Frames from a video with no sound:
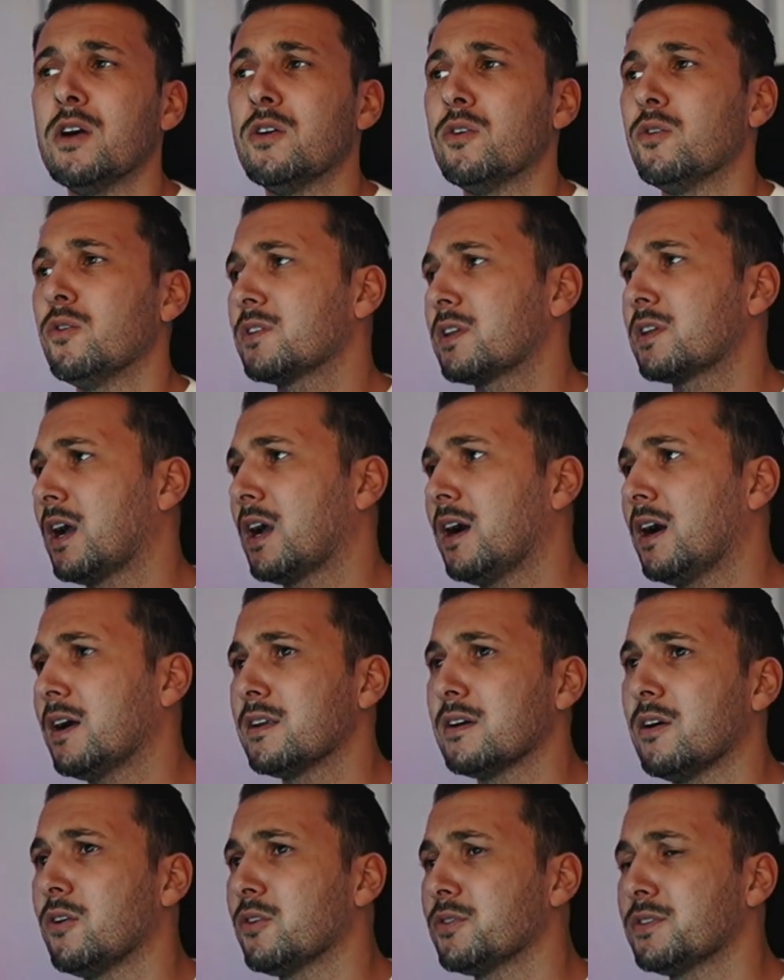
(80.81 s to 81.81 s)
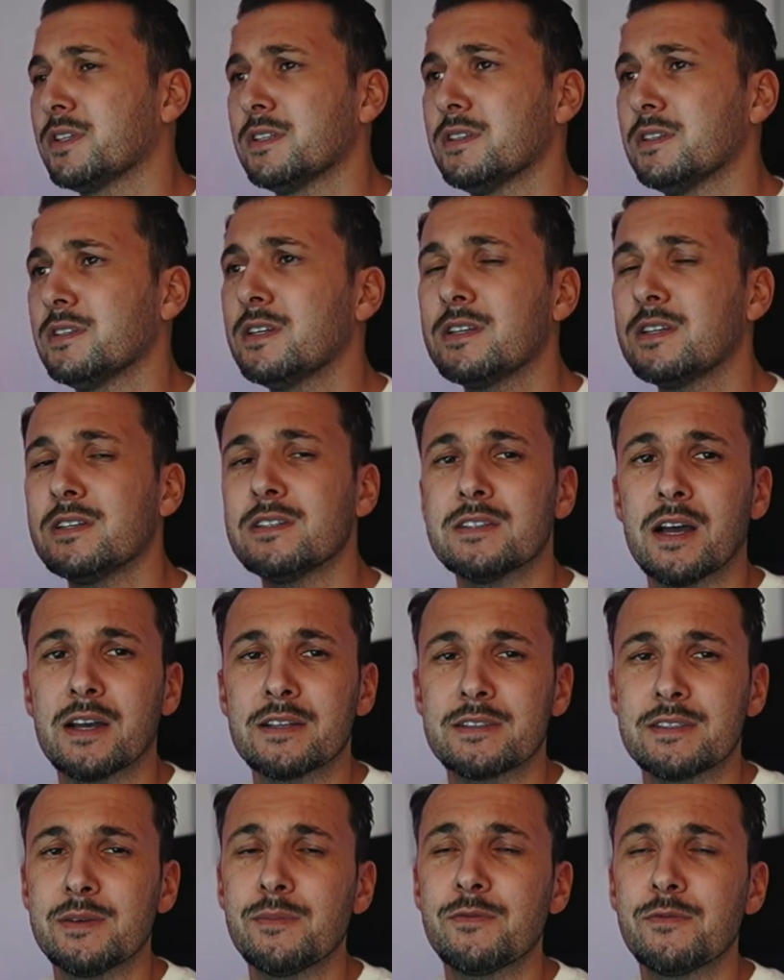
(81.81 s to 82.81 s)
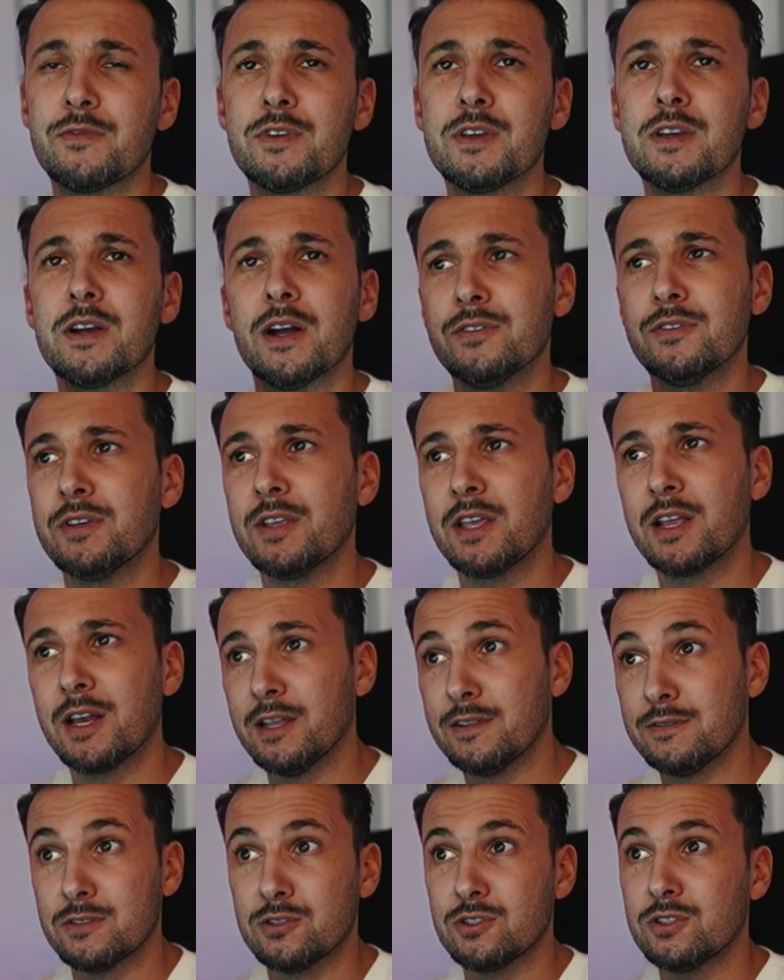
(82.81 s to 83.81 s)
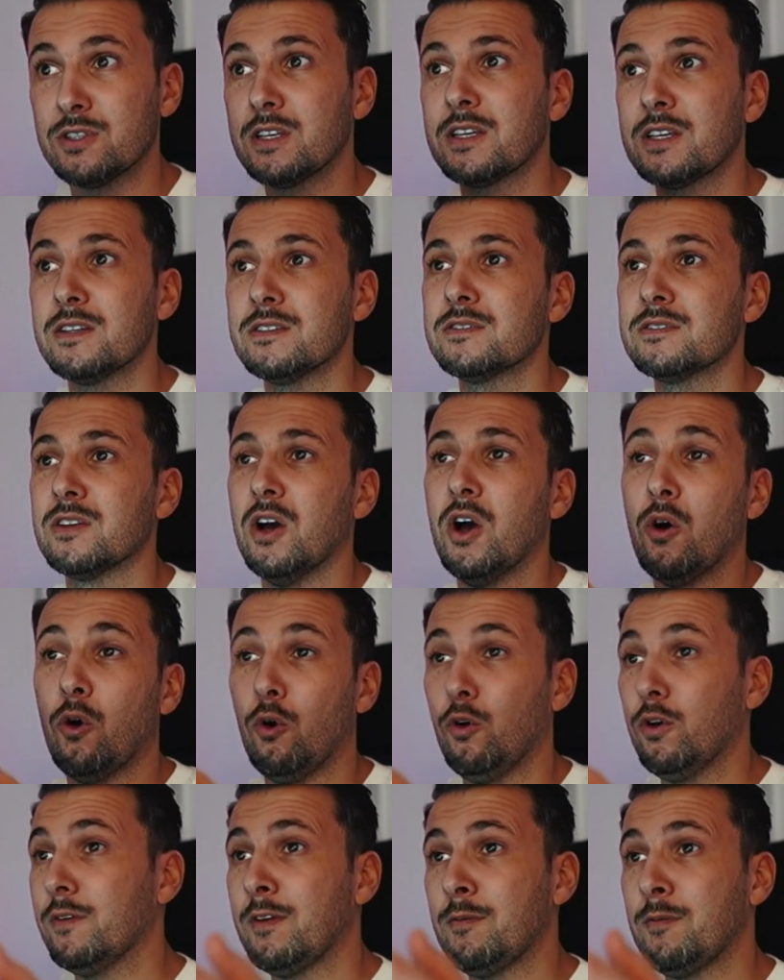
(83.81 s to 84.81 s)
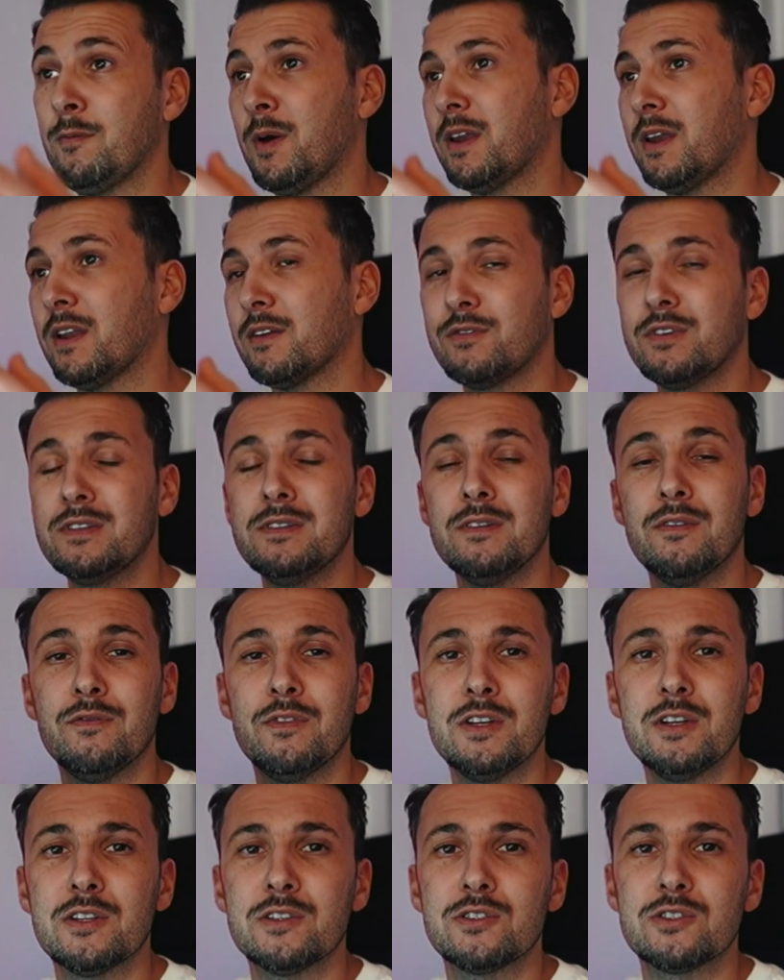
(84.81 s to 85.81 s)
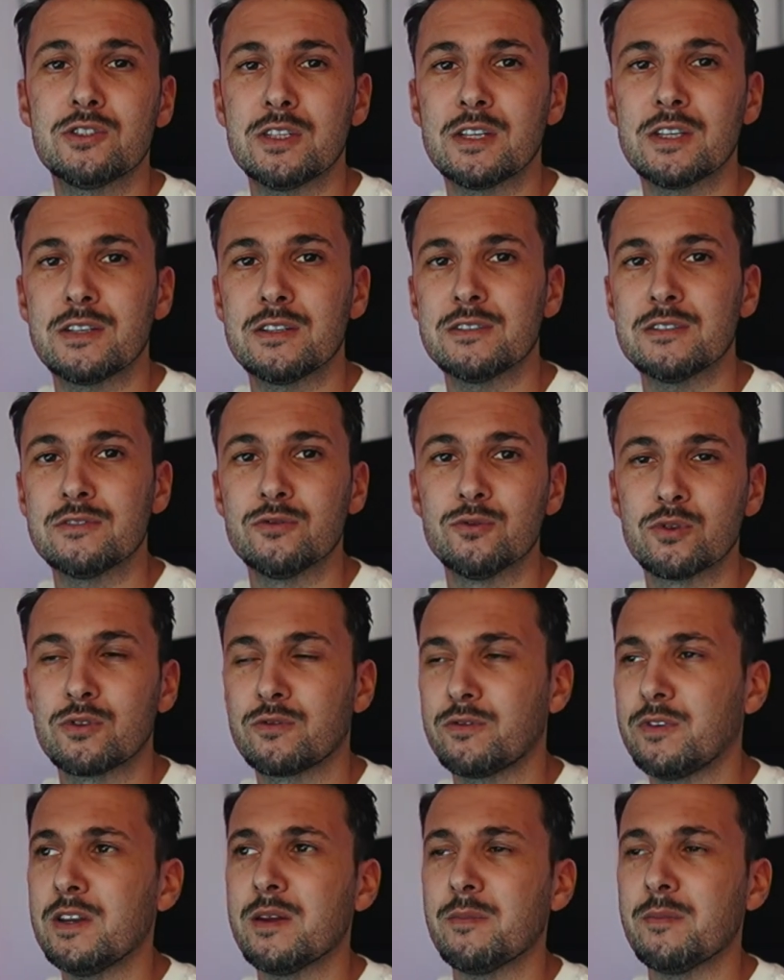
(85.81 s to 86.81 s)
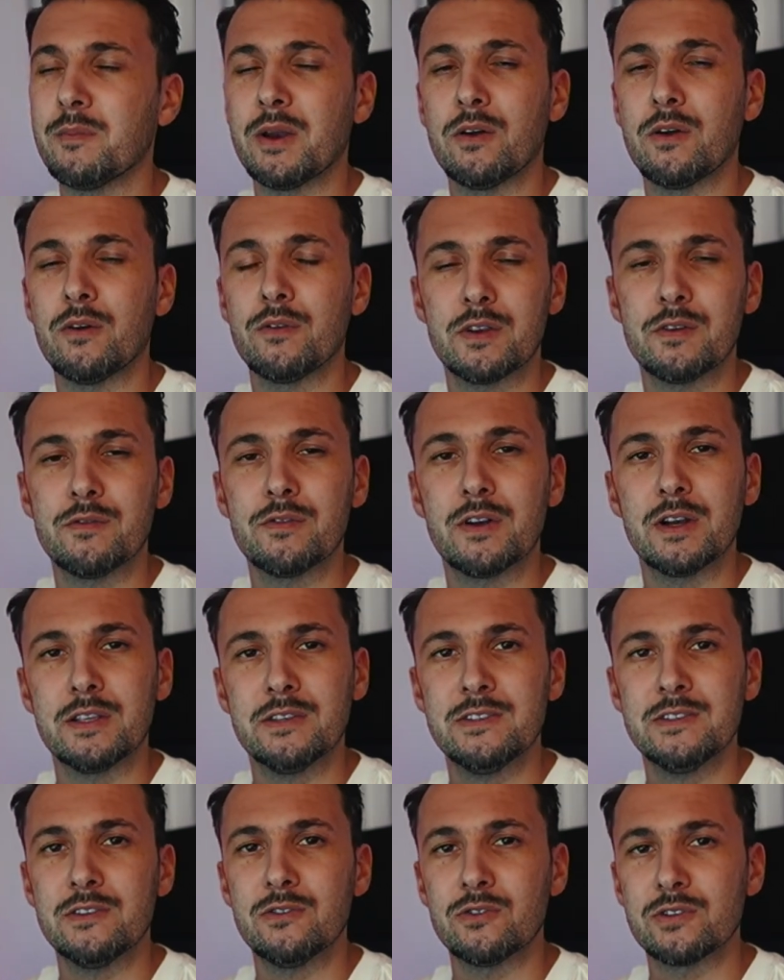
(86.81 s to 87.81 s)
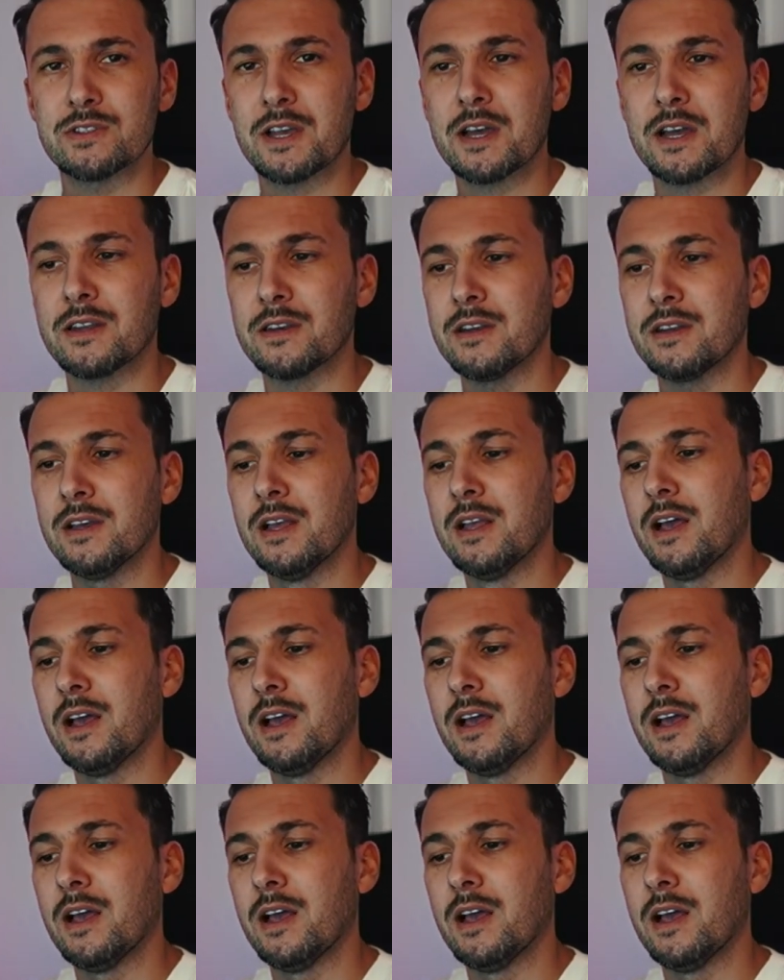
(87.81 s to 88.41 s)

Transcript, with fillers: Und gerade auch die Dickies 874, also die klassischen Dickies. Oder wenn man nach Vintage Dickies sucht, findet man auf jeden Fall easy noch Sachen.